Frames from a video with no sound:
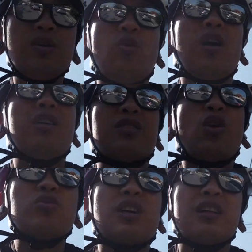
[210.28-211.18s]
以往
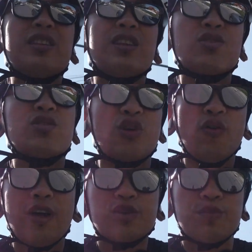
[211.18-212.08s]
通常的那种手
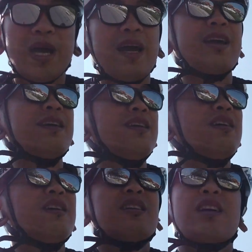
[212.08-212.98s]
法去拍，
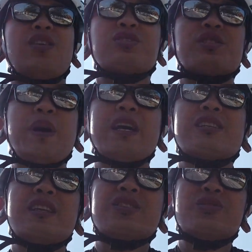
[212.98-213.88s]
然后是拍
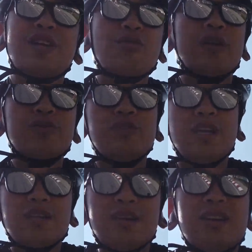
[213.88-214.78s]
成那种小短剧一
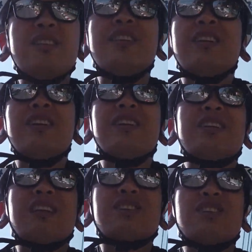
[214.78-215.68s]
样的。
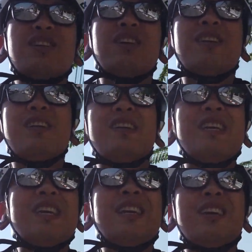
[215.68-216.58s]
但是，
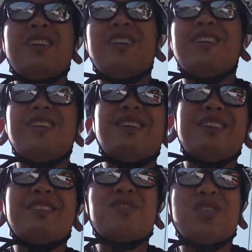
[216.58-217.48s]
呃，
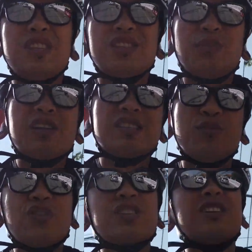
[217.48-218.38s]
最近一直忙骑
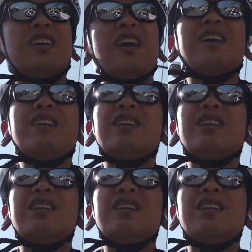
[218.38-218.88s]
摩托车啊，